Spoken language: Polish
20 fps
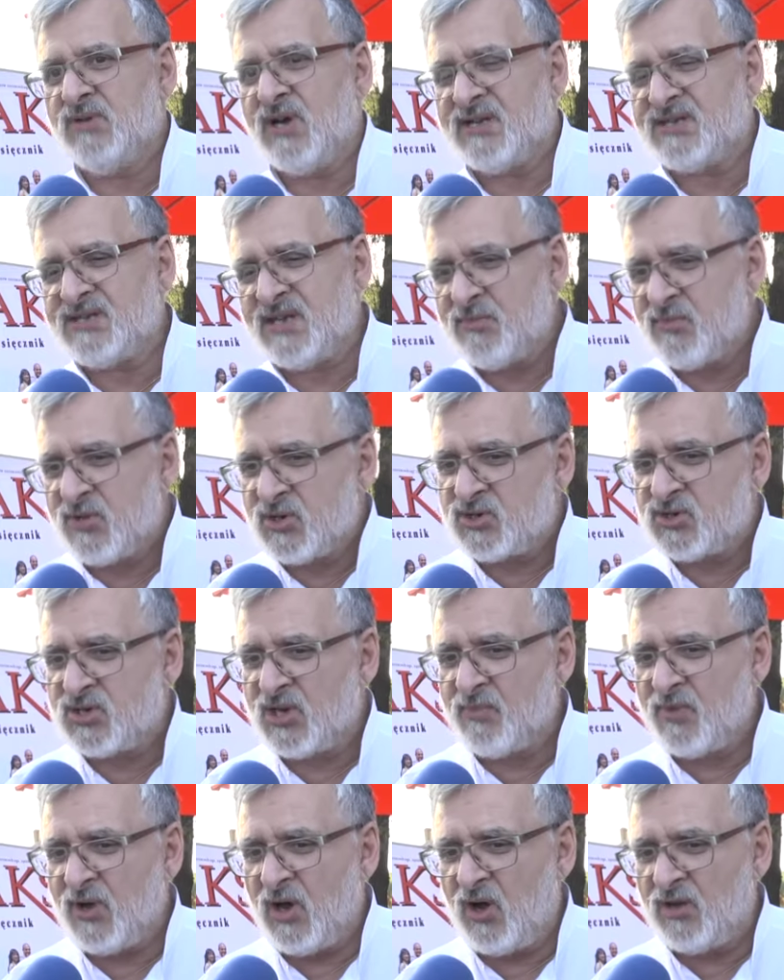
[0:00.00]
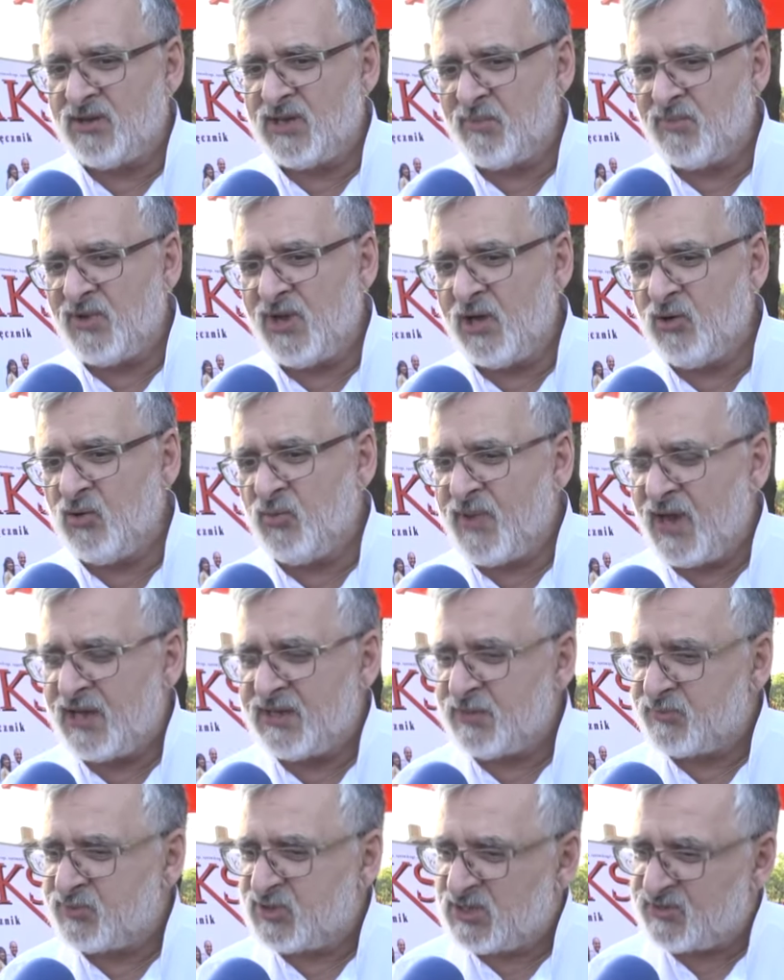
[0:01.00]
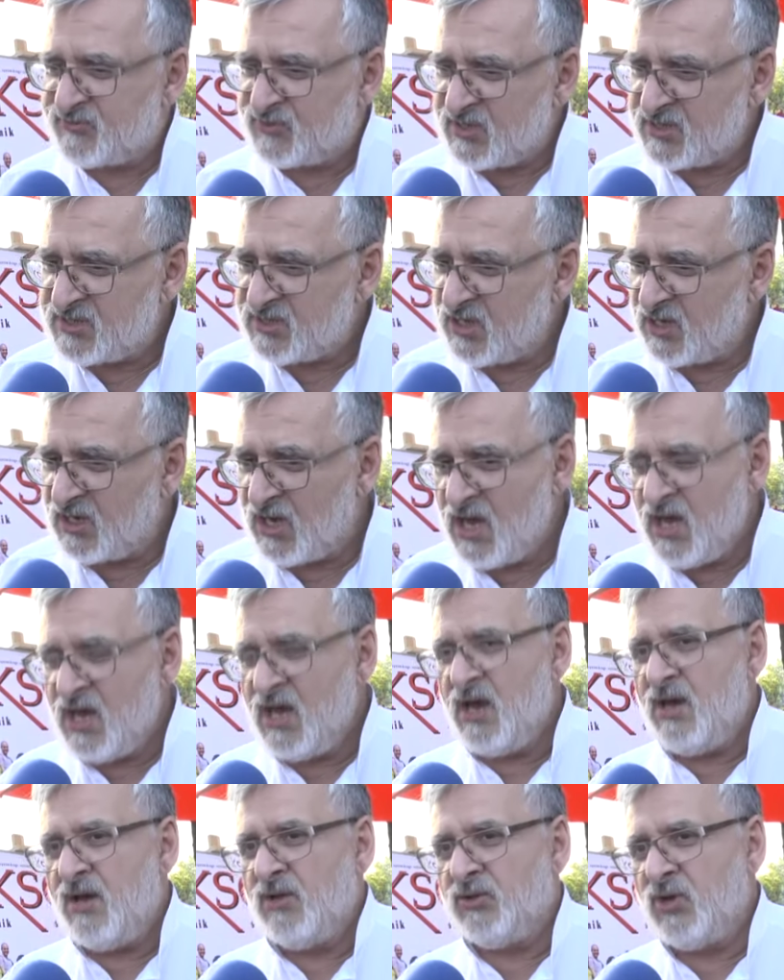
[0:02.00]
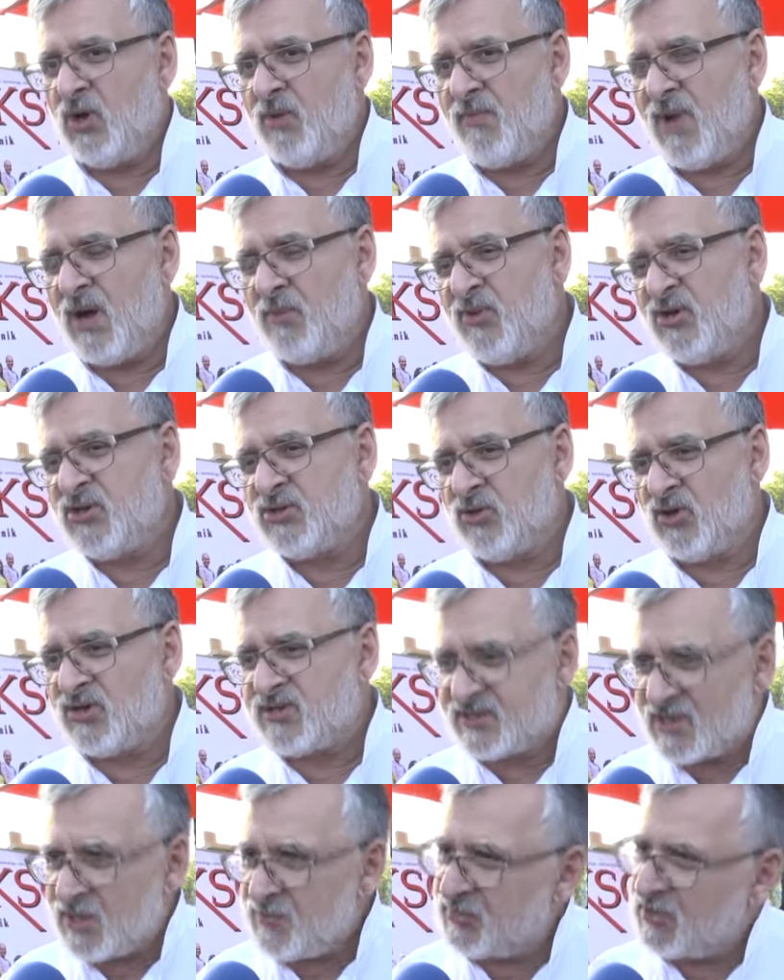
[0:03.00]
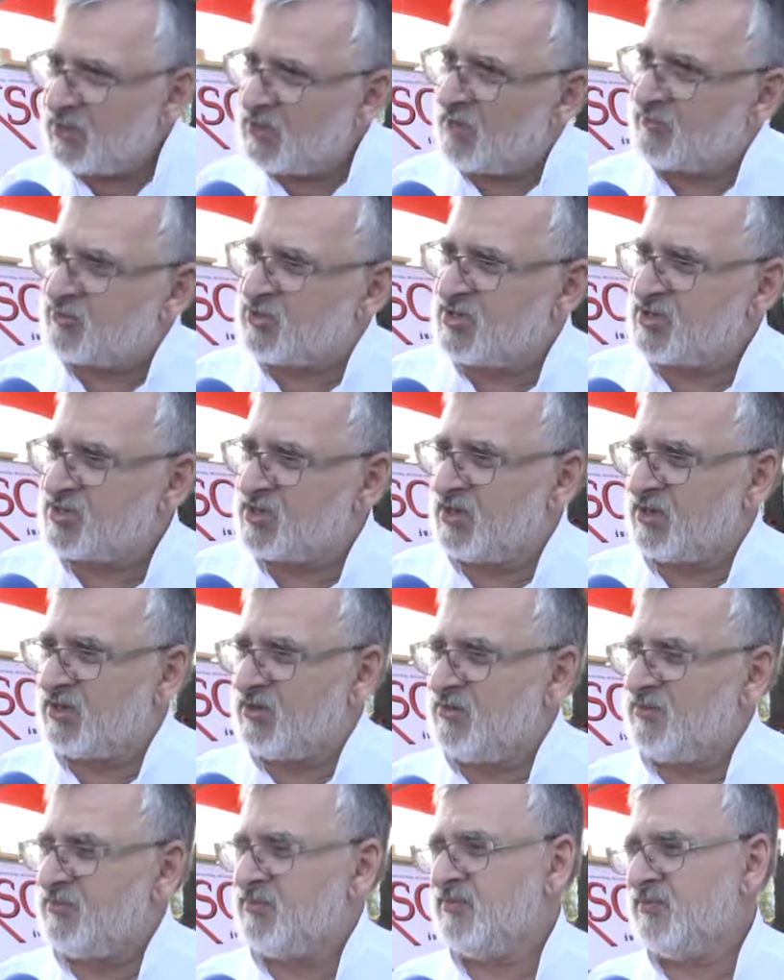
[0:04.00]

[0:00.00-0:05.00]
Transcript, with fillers: chcemy, żeby ona była lubiana przez wszystkich, to ma być dostępna dla wszystkich.